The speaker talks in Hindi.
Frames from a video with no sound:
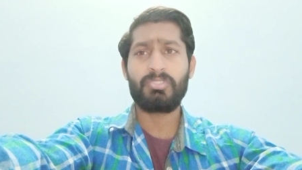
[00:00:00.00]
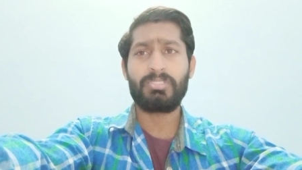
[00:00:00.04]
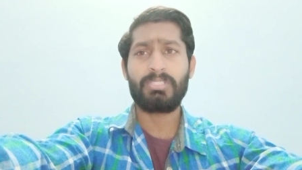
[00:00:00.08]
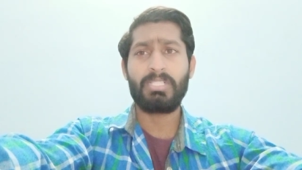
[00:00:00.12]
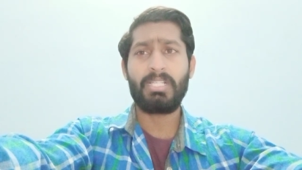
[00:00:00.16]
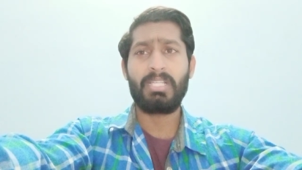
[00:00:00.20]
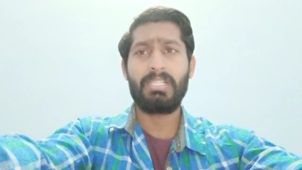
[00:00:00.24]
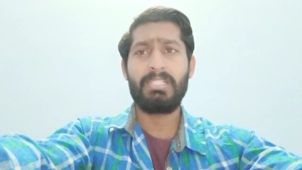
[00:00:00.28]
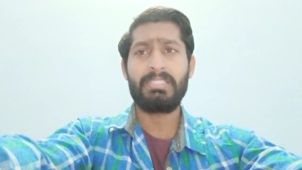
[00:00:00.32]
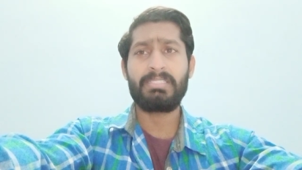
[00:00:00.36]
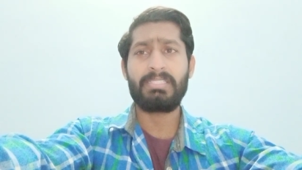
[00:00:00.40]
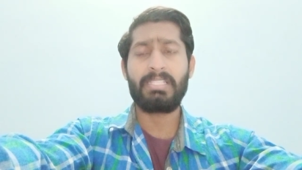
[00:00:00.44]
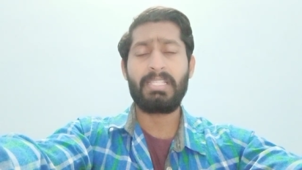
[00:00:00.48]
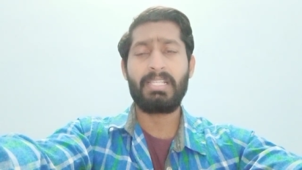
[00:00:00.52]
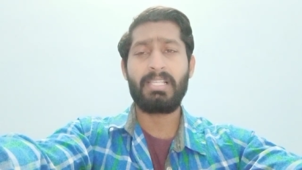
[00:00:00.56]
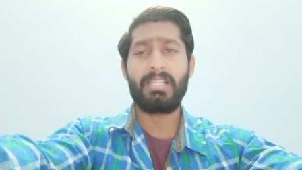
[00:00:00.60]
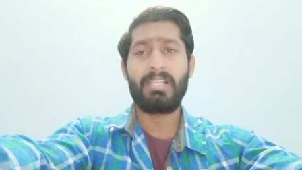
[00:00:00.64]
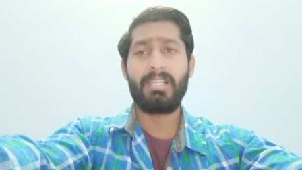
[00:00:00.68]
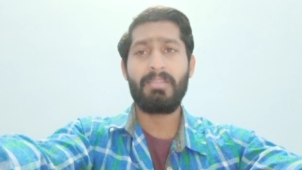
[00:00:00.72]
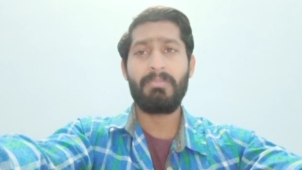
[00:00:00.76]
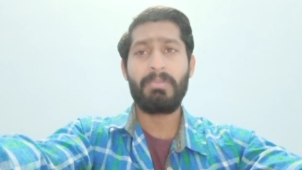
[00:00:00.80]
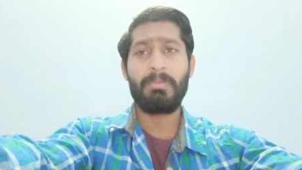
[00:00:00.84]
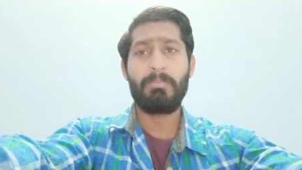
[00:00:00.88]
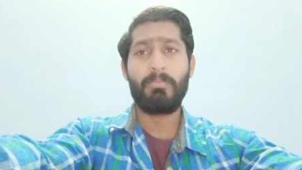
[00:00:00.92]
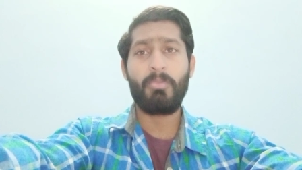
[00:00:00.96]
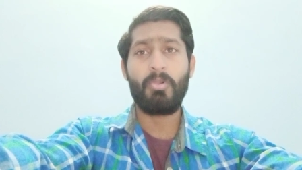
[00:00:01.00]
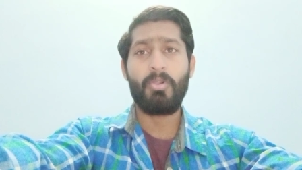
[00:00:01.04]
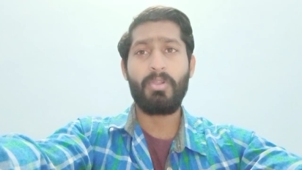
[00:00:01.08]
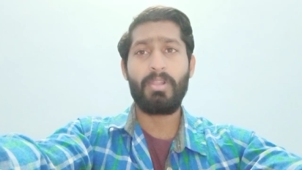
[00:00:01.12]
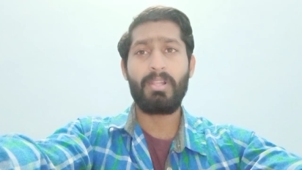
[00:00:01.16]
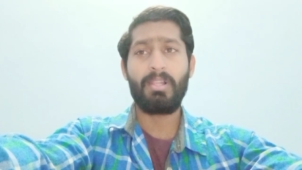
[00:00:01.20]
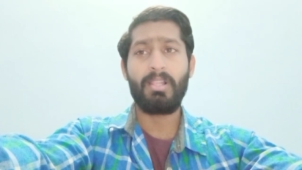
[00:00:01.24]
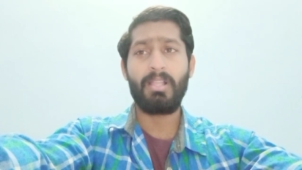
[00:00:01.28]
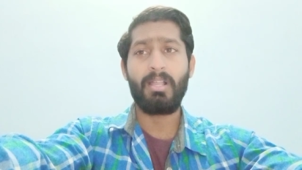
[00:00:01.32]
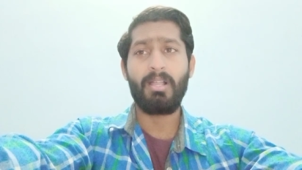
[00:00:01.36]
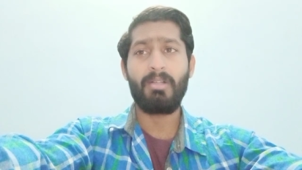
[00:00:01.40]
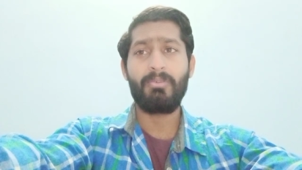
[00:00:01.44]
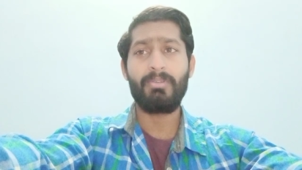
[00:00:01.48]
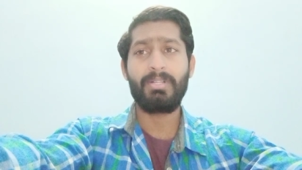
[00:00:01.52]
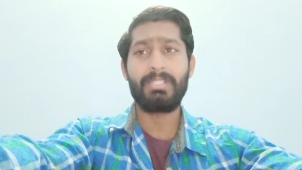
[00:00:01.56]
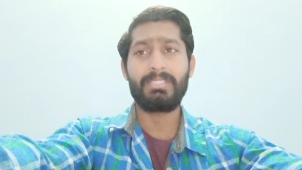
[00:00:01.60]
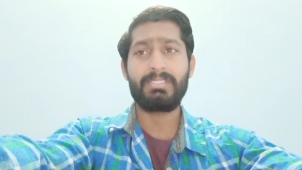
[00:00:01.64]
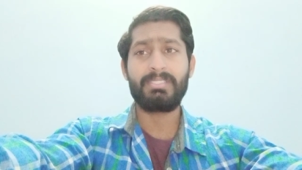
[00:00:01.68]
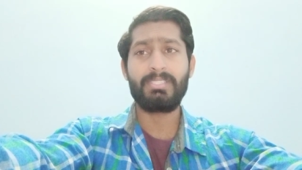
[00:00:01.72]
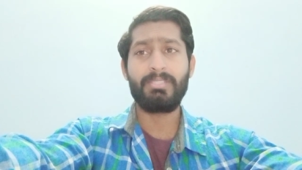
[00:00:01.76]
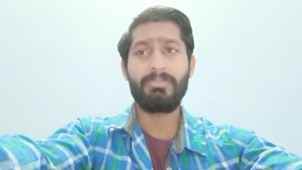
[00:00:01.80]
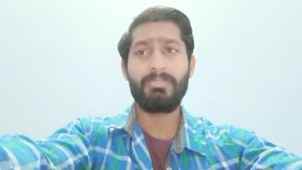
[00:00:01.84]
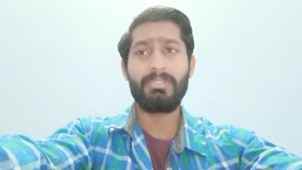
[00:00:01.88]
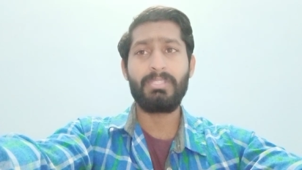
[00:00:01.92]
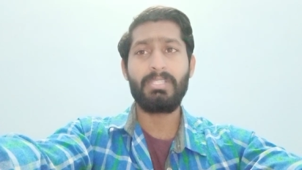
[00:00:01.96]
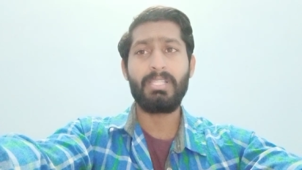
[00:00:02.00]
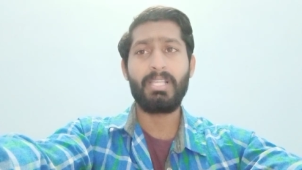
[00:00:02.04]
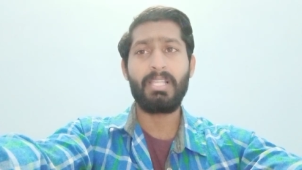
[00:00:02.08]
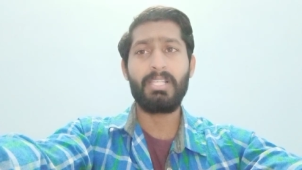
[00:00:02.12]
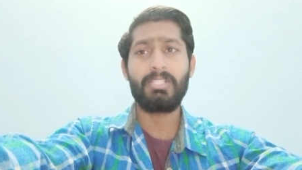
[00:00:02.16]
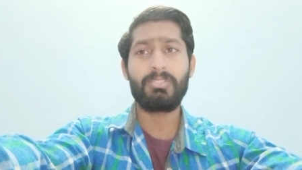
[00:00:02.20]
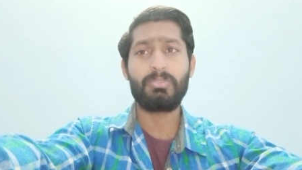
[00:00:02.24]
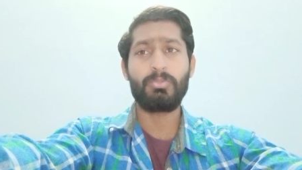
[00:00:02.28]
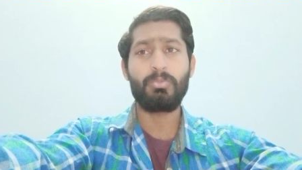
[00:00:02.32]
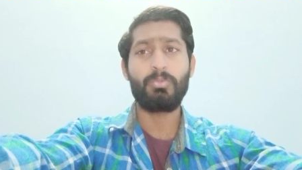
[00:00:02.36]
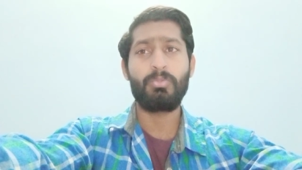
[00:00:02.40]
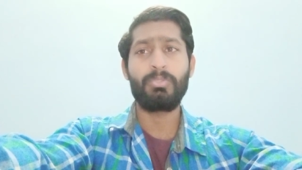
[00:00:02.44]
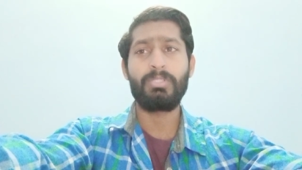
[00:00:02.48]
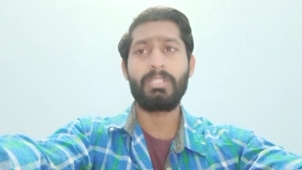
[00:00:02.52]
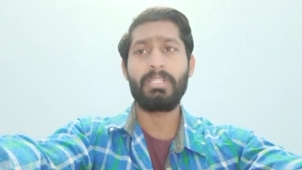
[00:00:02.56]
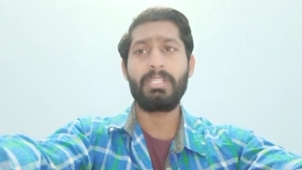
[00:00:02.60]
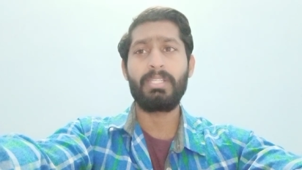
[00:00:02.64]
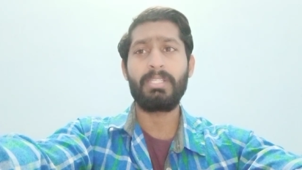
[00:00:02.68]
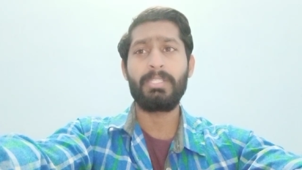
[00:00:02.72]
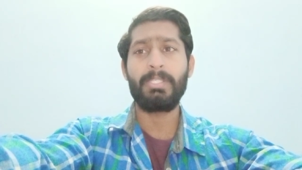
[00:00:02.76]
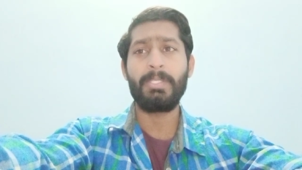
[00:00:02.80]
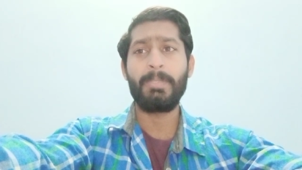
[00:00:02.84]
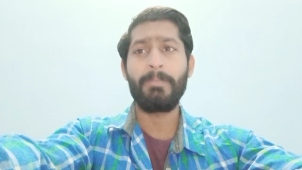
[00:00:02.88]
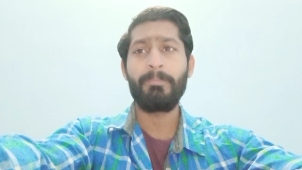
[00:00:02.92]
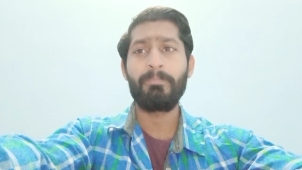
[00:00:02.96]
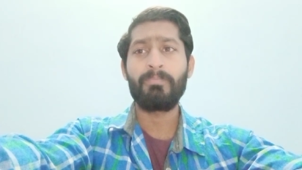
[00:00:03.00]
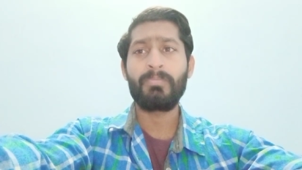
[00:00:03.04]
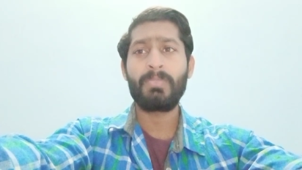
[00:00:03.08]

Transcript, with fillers: चालीस एकलव्य मॉडल आवासीय विद्यालय शुरू करेगी